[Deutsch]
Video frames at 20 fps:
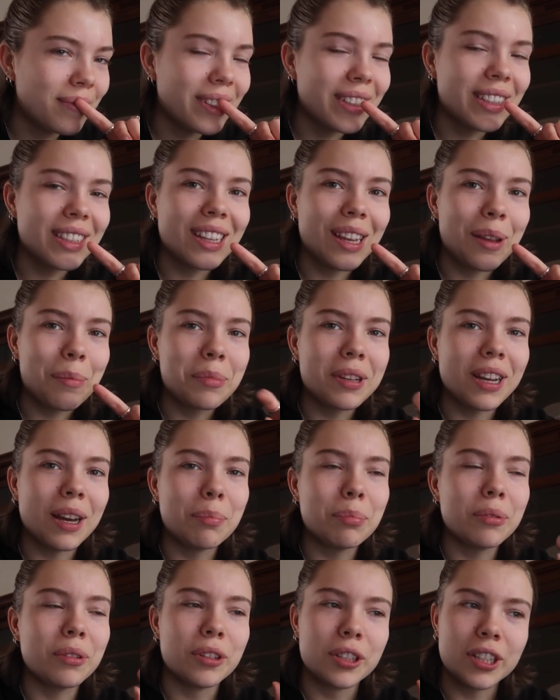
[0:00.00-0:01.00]
Skript
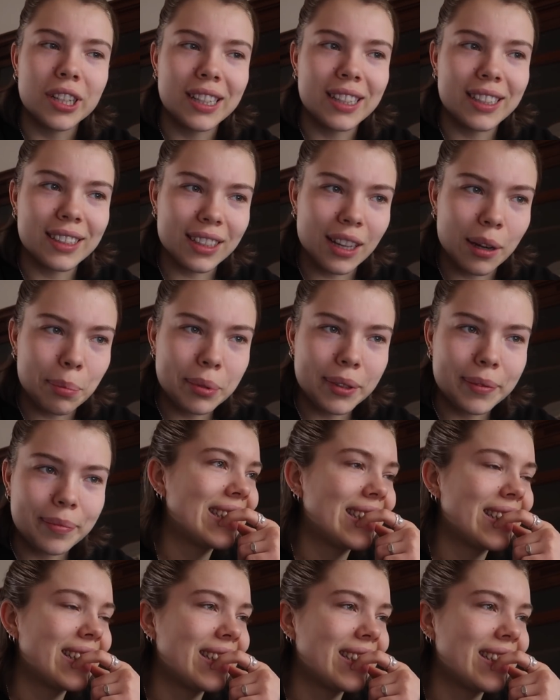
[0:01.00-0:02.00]
ab und schicke das ab.
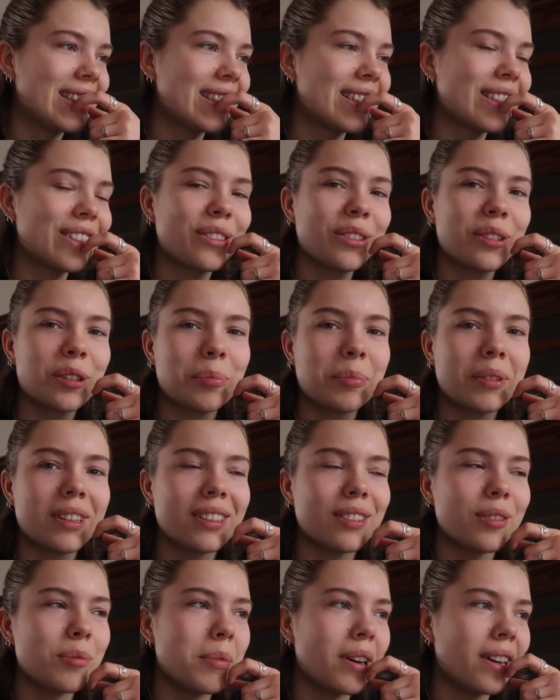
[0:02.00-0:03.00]
Jetzt gucke ich mir
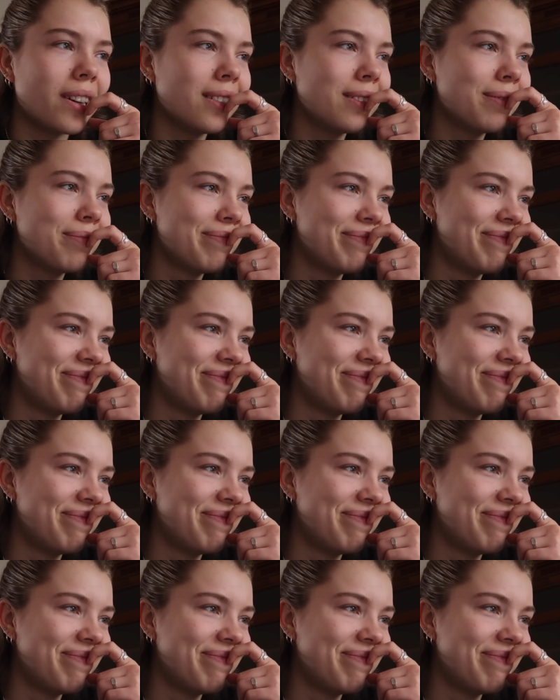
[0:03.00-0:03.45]
das nochmal an.